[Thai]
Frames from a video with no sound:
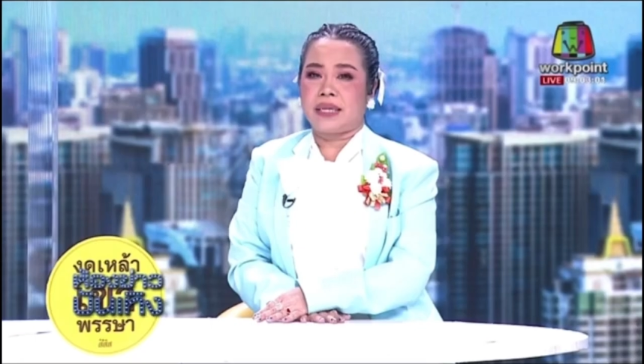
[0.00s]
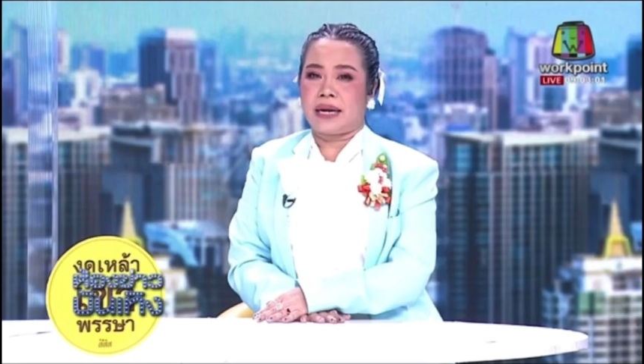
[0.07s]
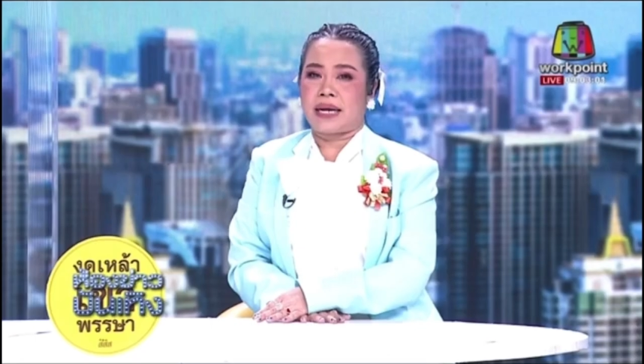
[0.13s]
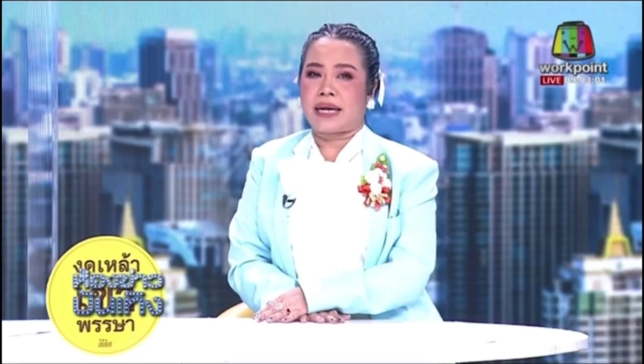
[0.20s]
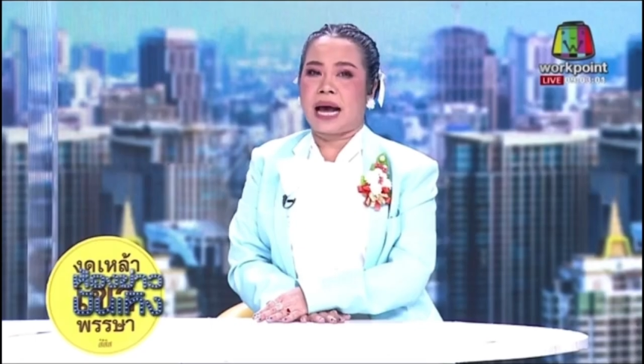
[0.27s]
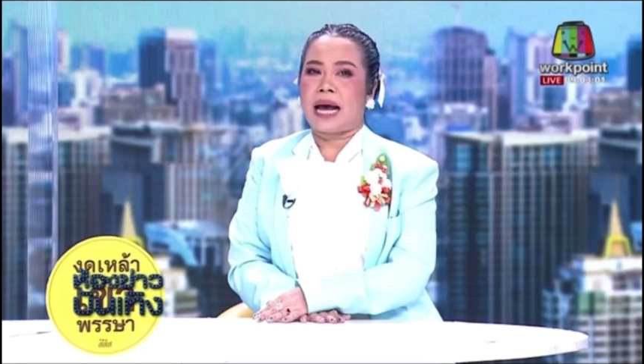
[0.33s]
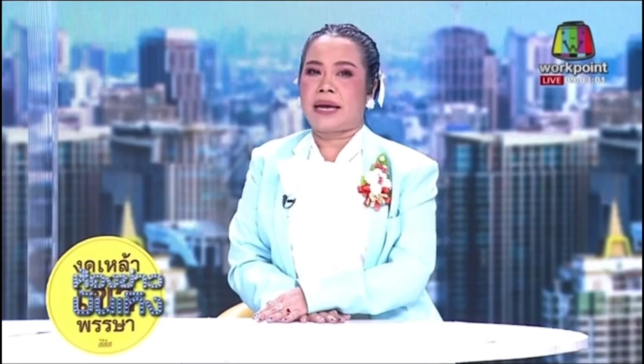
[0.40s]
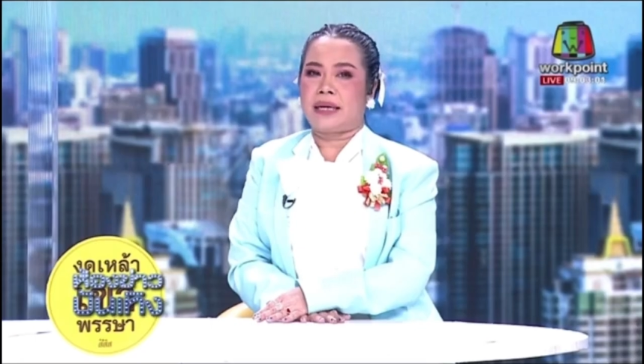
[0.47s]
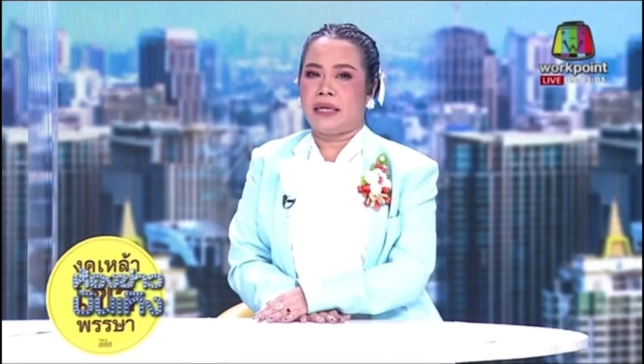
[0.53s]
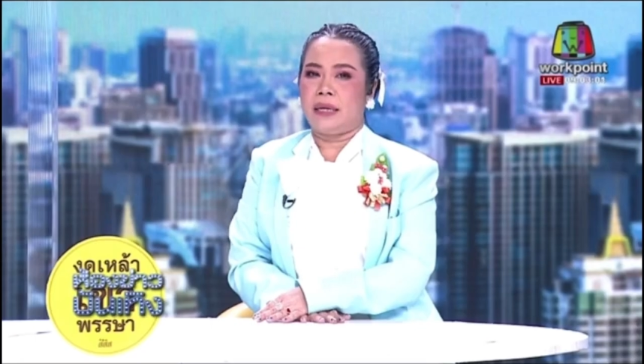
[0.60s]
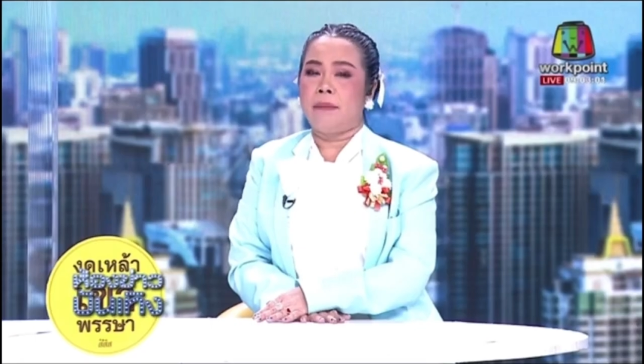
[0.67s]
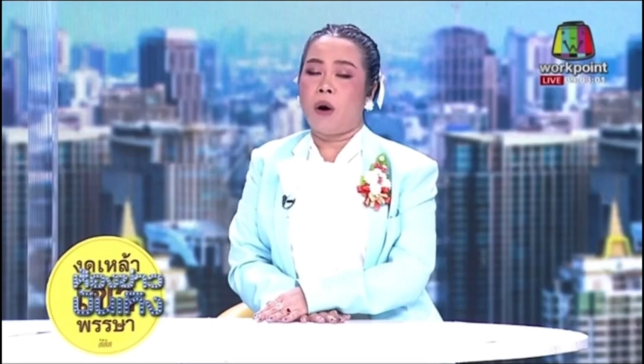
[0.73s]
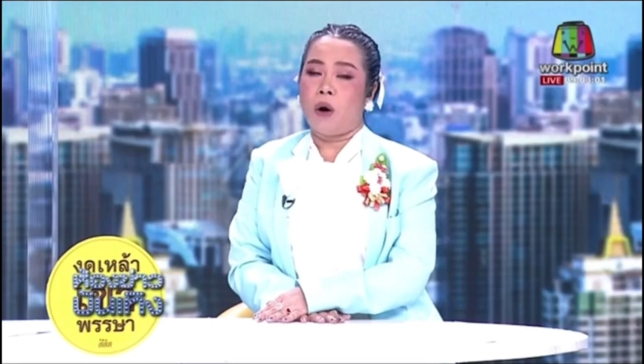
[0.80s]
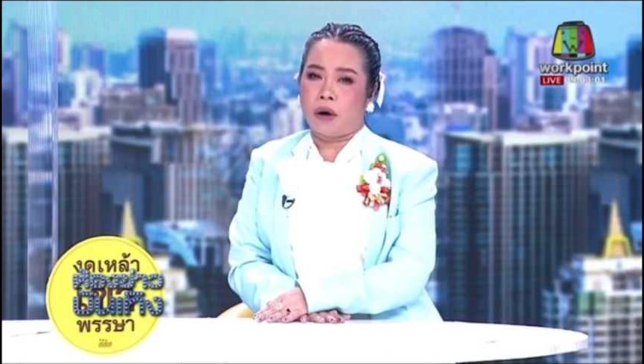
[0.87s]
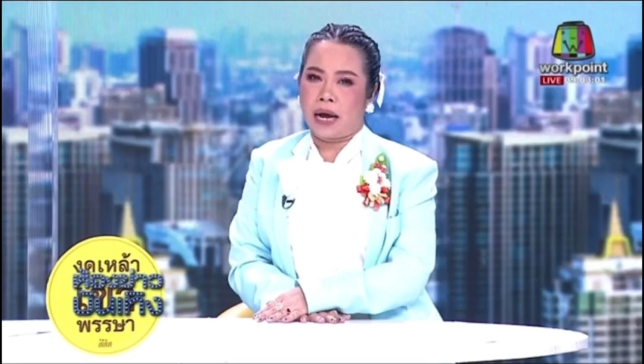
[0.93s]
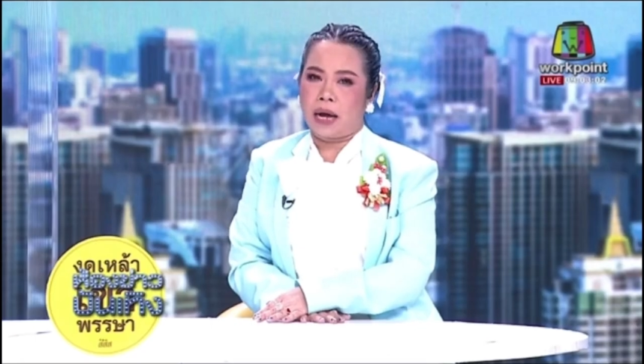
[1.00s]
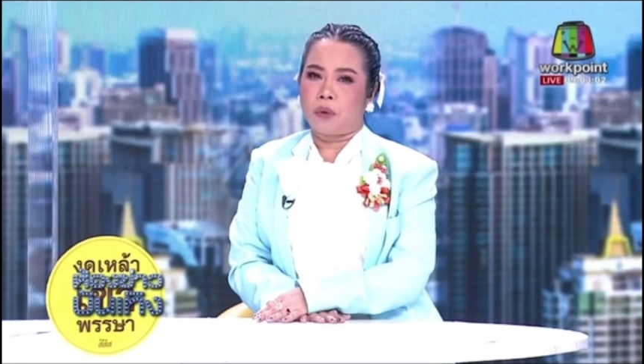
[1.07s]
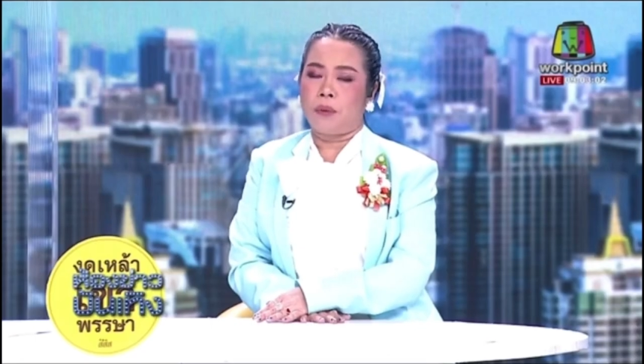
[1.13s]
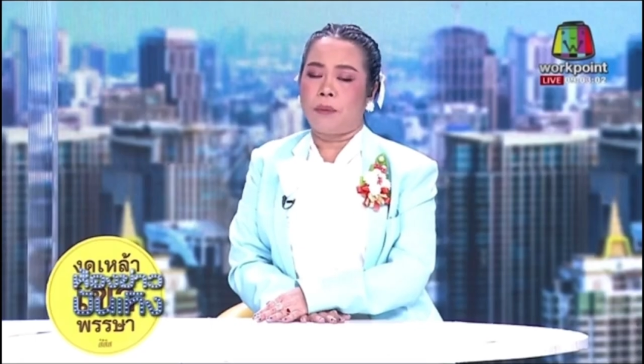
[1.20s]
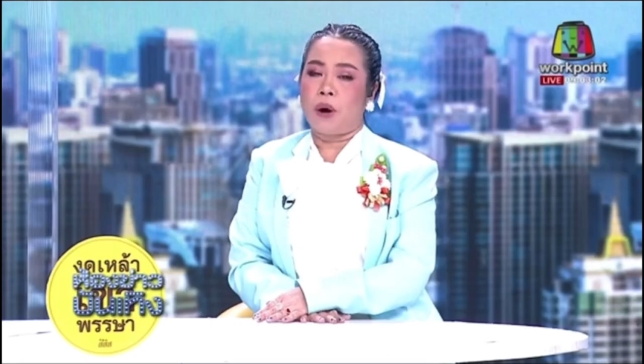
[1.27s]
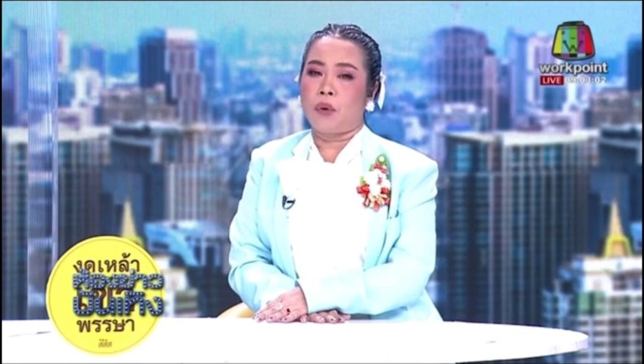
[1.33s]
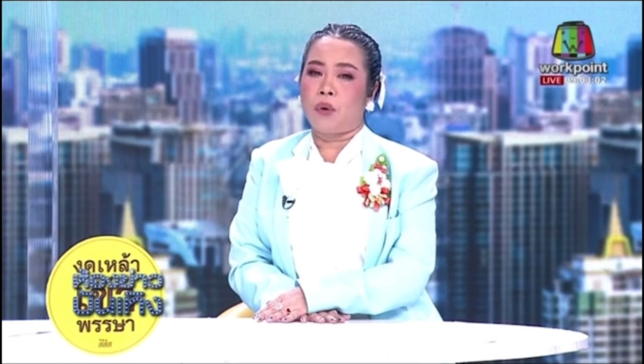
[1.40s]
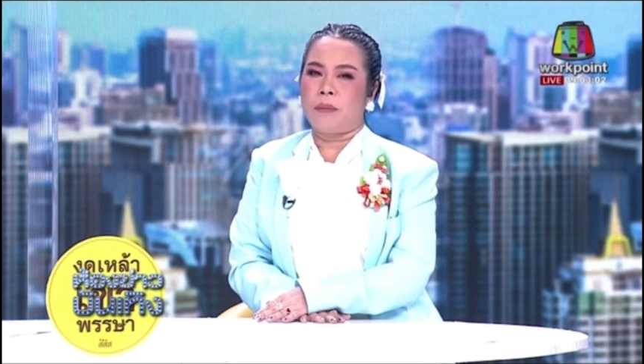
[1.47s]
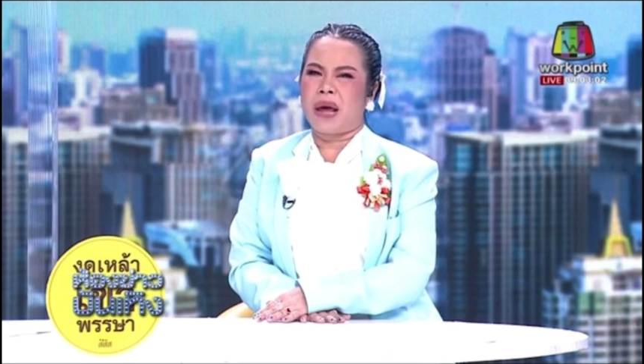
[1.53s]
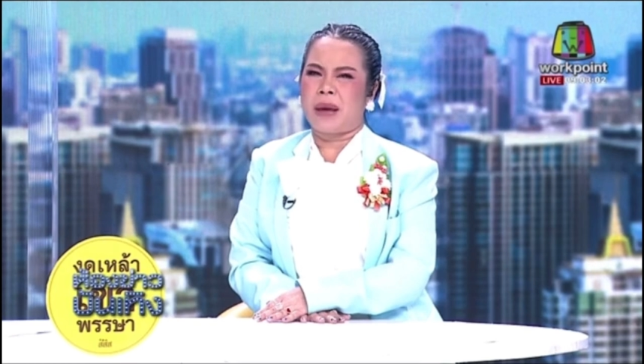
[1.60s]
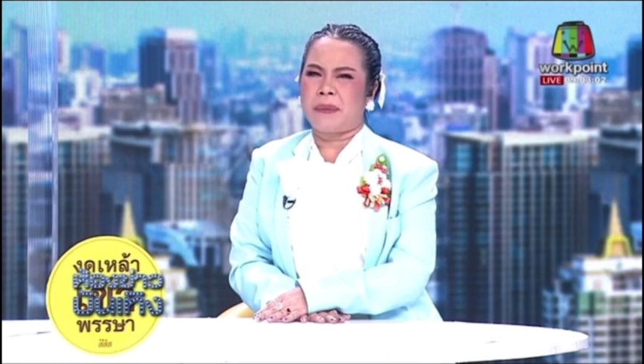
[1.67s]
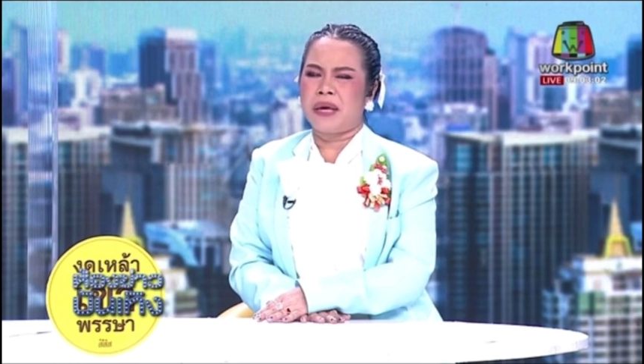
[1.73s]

วยสถานการณ์อย่างที่บอกค่ะ คุณพ่อคุณแม่